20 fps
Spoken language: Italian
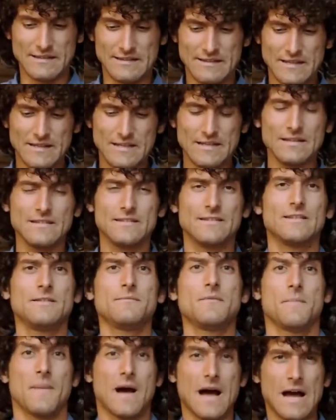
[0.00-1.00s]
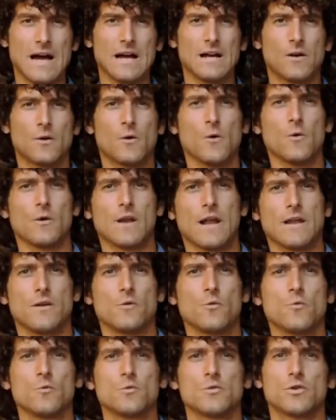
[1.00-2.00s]
antichissimi ma ancora
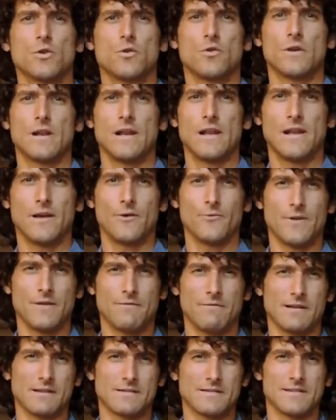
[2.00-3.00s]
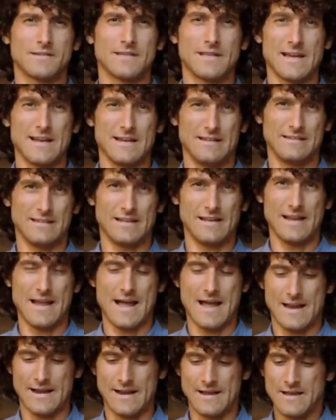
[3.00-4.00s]
in uso nelle università
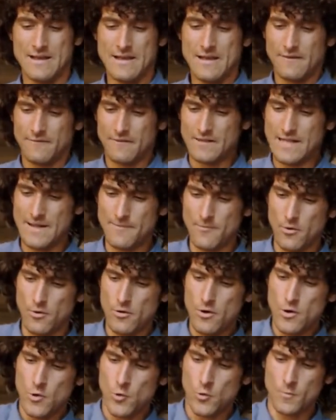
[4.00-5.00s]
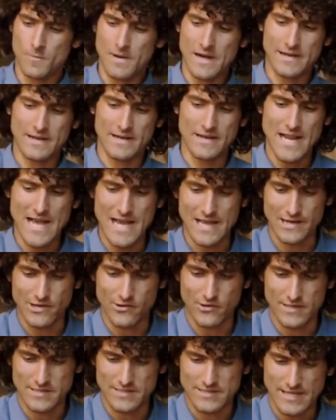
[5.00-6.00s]
italiane. Vediamo un
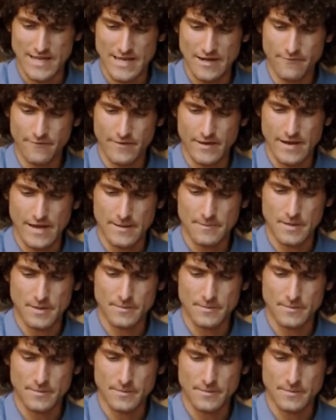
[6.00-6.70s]
macchinario che serve a